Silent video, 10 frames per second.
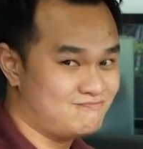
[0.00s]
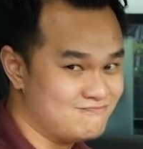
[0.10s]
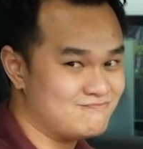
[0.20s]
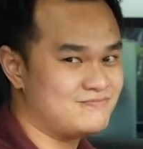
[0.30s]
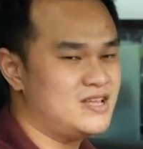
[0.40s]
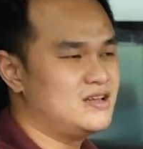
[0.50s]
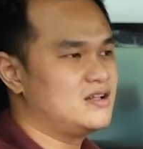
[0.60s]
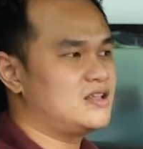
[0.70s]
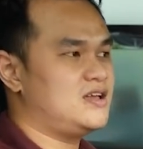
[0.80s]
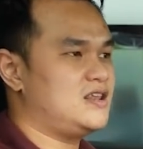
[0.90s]
Uhm.
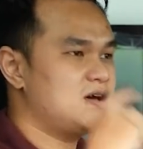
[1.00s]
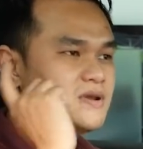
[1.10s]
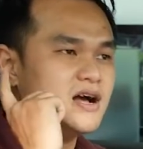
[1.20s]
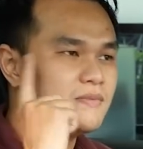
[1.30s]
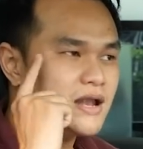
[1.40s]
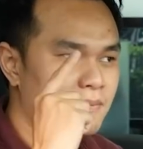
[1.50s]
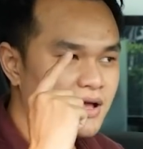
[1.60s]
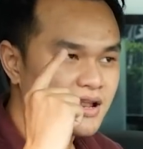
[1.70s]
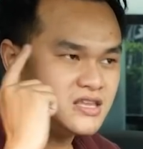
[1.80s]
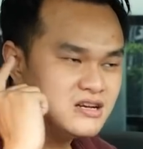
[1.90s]
Thì nếu mình nhớ không lầm
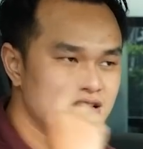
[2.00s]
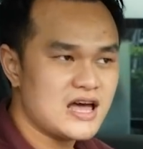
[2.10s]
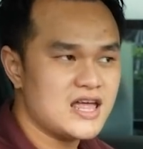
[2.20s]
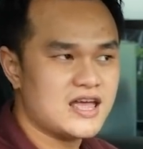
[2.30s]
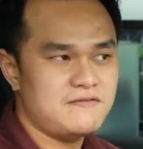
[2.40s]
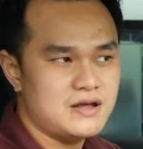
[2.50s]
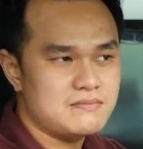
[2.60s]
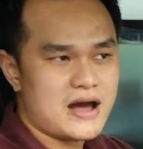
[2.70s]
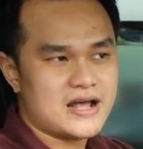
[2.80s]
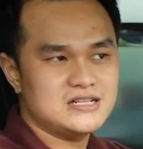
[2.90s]
là trước đây cái
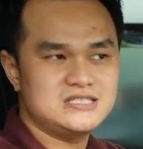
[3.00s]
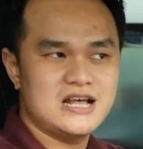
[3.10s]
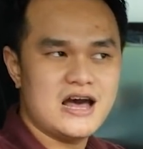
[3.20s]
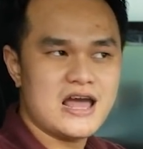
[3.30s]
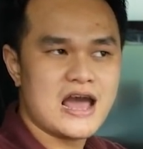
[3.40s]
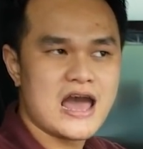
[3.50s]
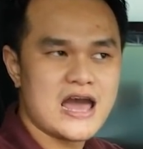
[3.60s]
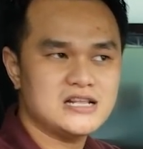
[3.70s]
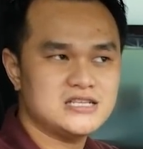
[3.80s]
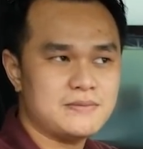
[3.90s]
phiên bản
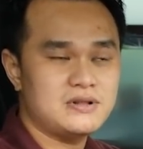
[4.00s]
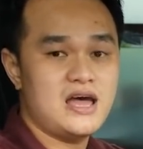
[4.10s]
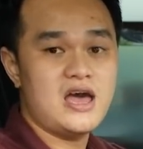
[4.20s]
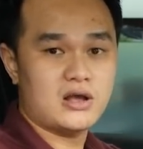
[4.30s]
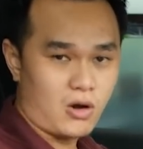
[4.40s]
C200 thế hệ